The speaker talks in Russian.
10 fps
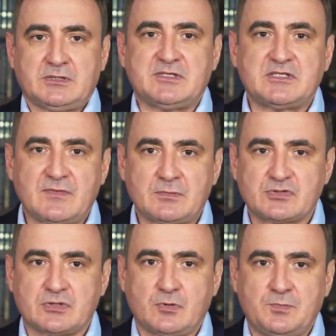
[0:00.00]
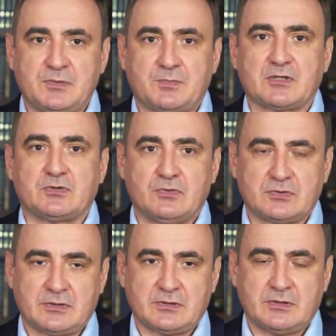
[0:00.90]
Если вам нужно купить
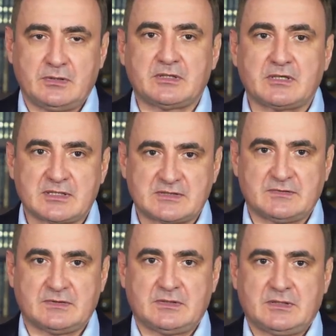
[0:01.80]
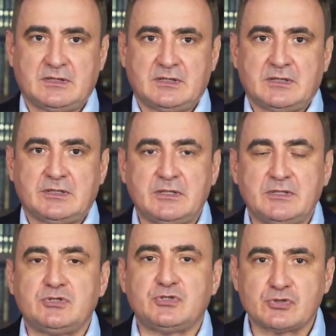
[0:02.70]
продукты, лекарства или
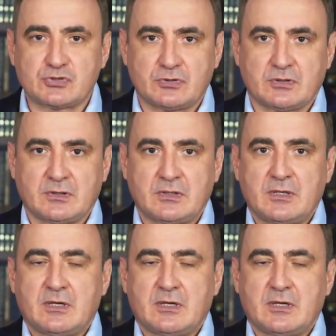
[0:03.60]
еще что-то,